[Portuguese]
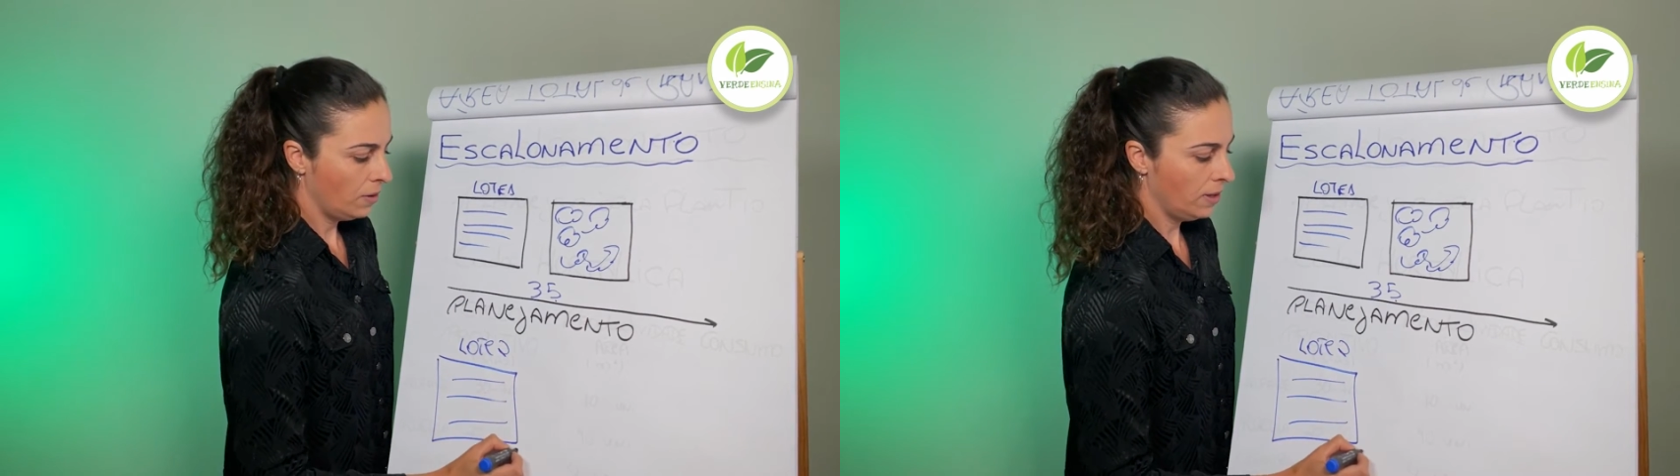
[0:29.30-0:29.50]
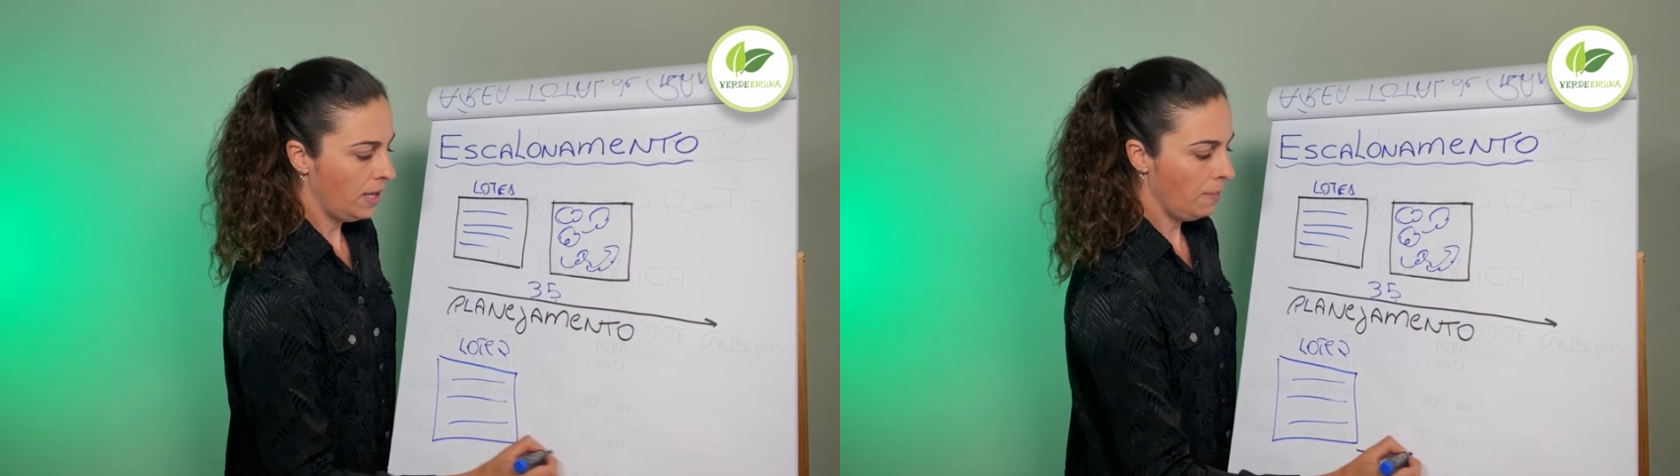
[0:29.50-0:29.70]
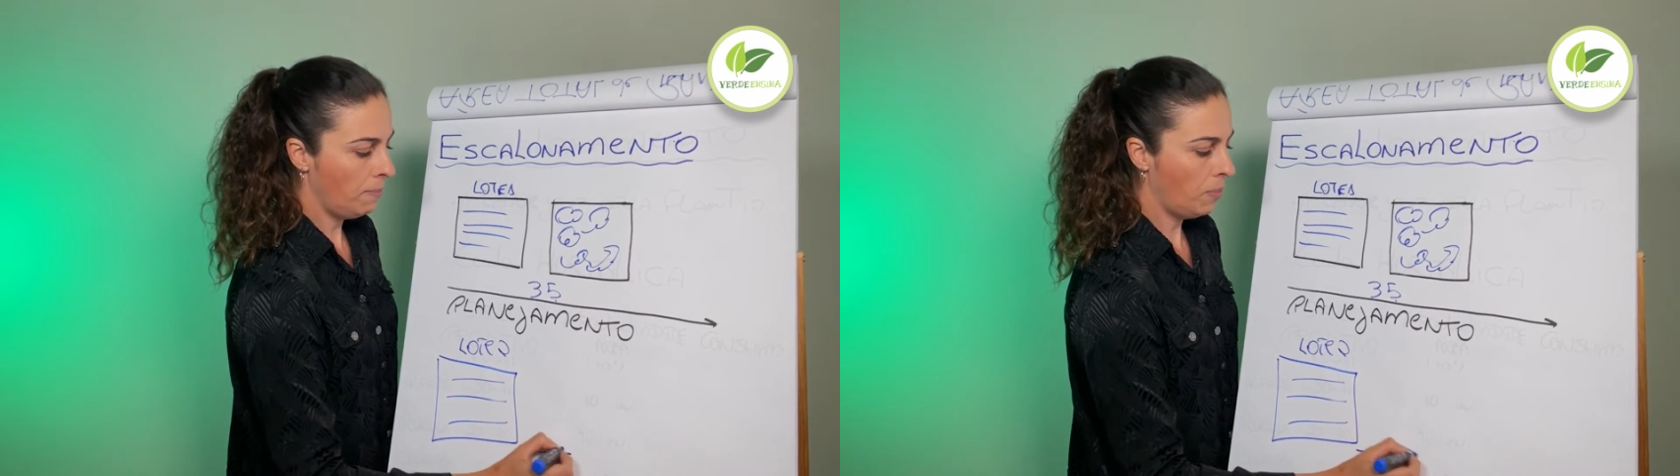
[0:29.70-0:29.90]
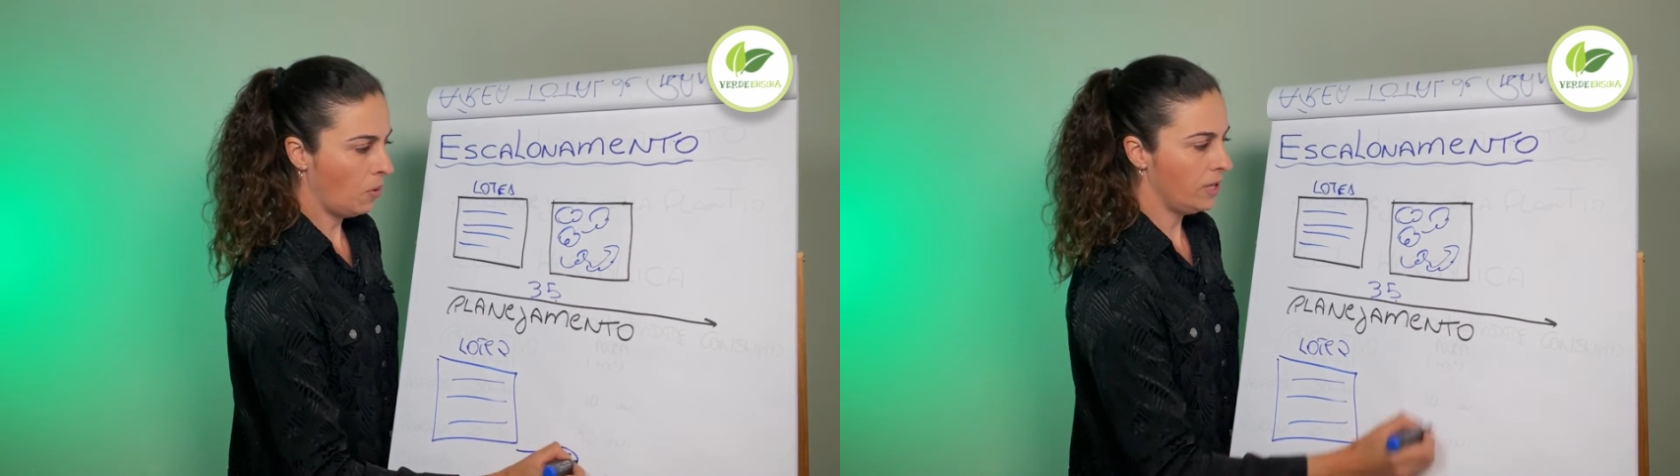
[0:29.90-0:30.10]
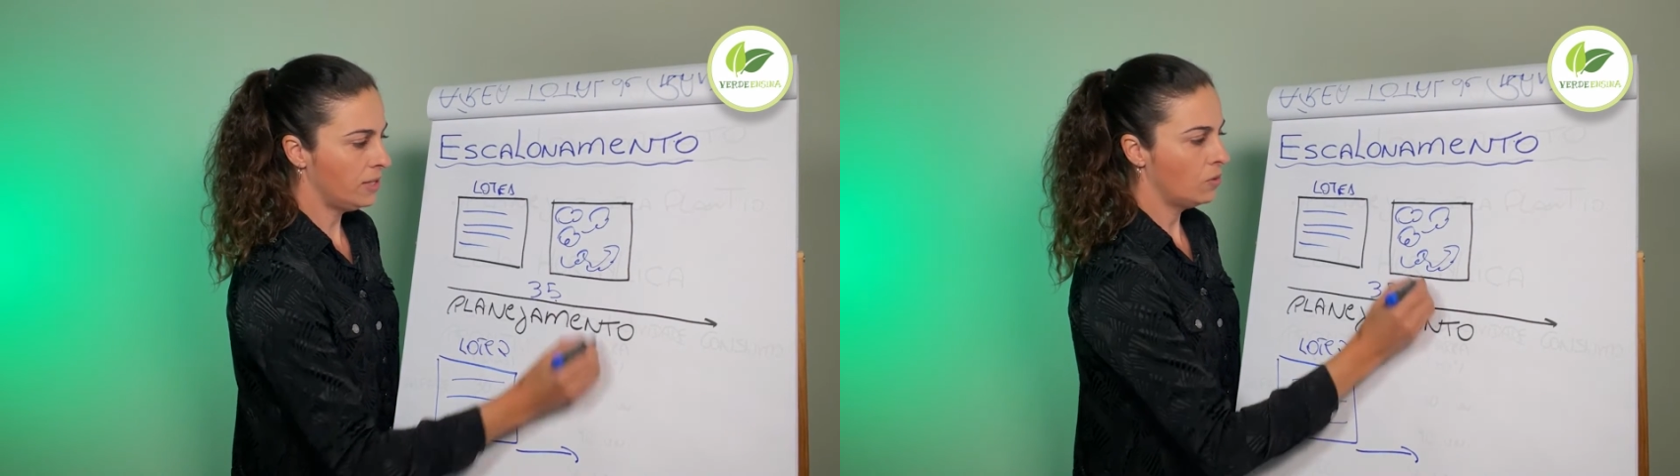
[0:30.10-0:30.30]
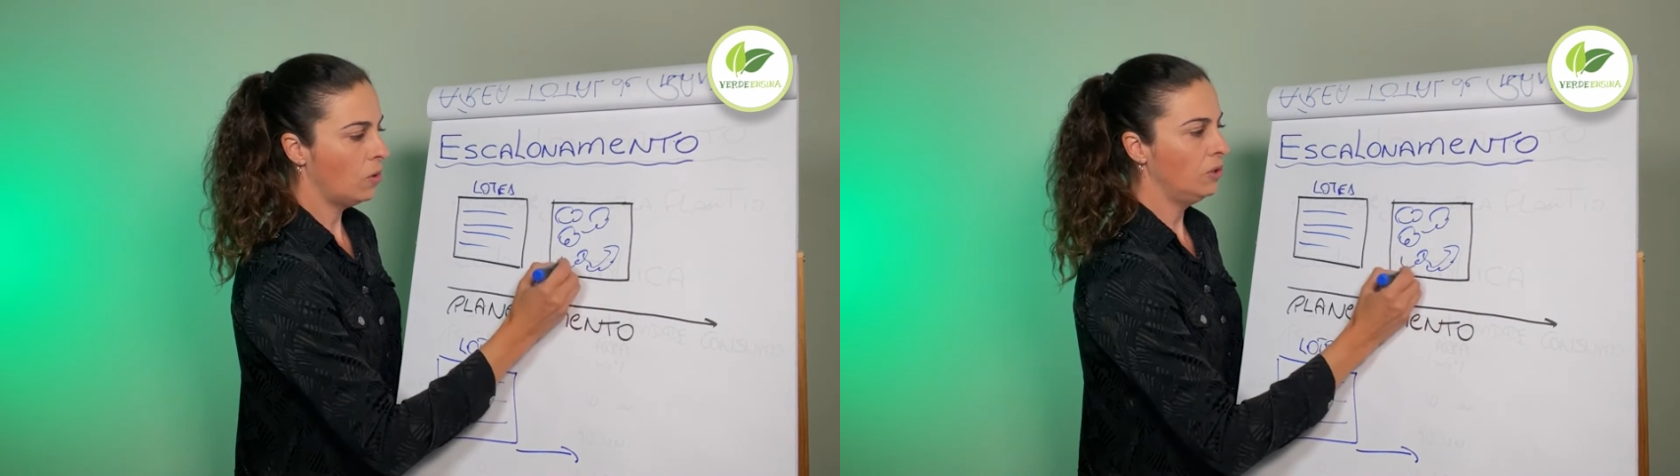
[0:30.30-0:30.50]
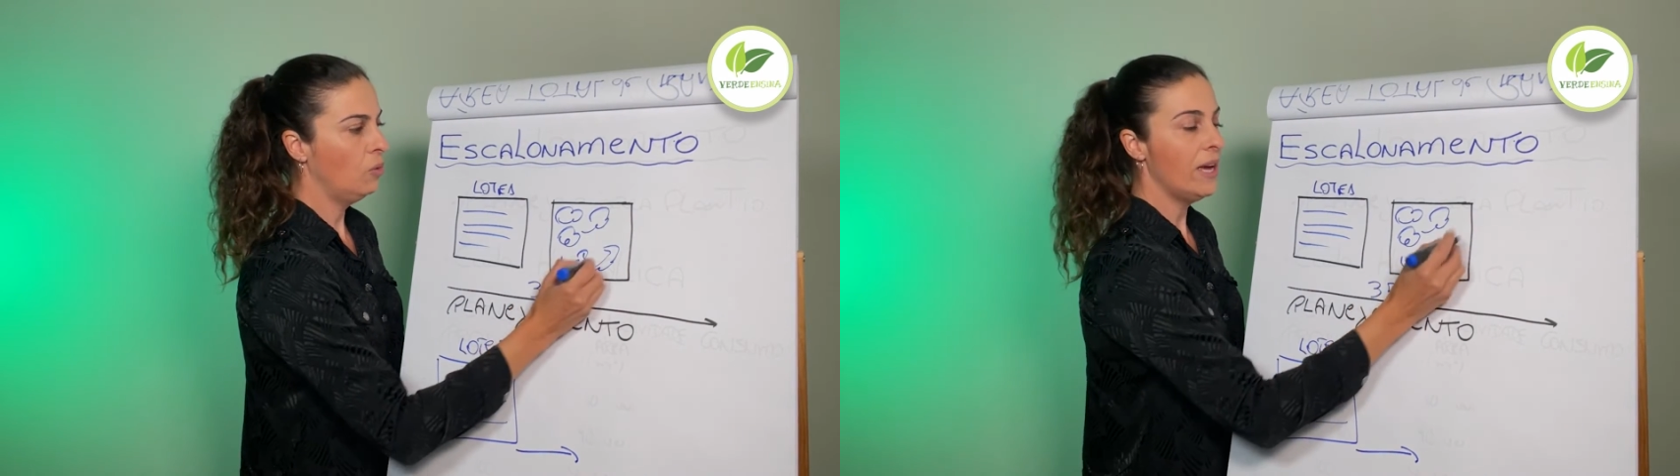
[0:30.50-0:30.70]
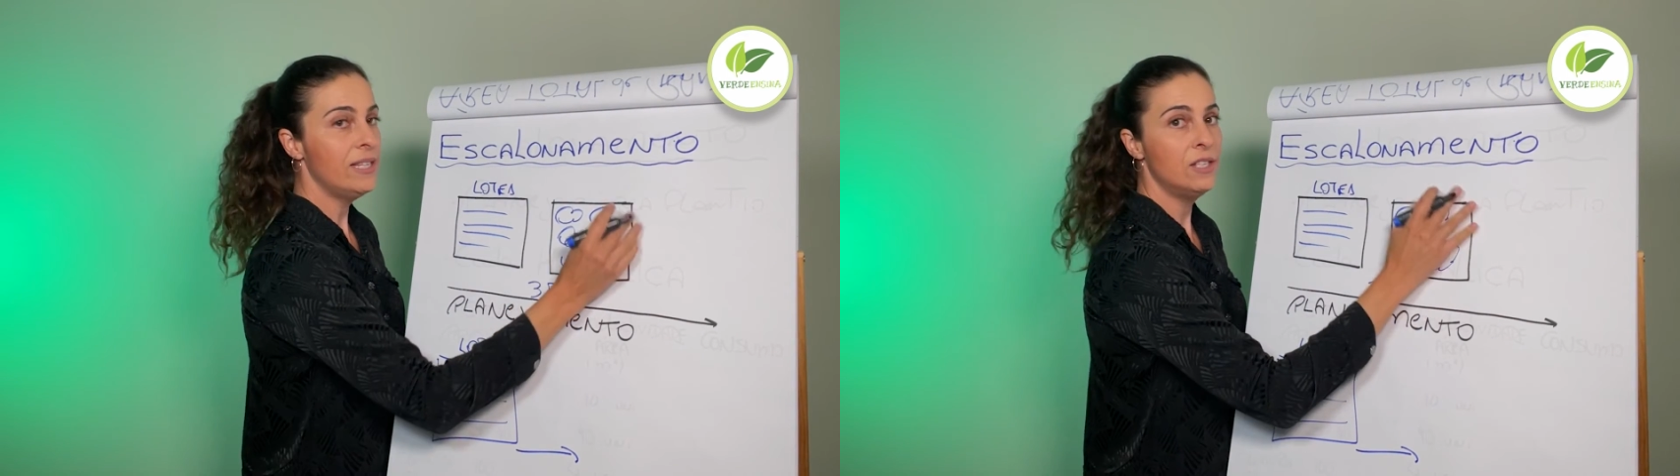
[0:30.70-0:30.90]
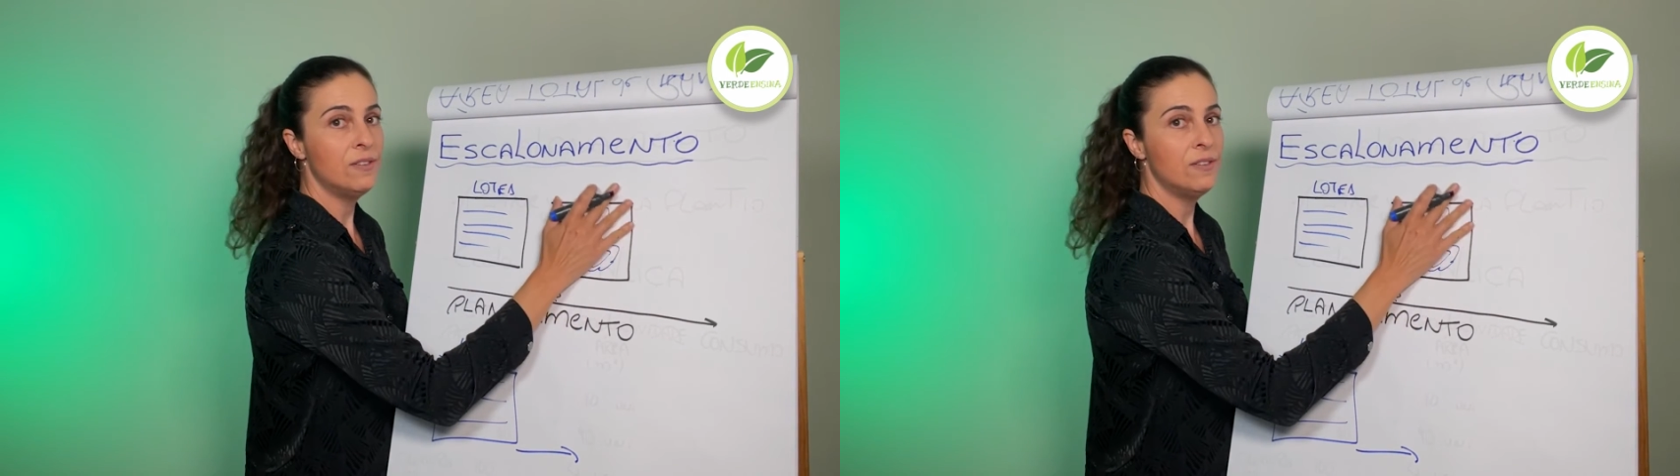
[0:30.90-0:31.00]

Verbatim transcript: Depois, quando esse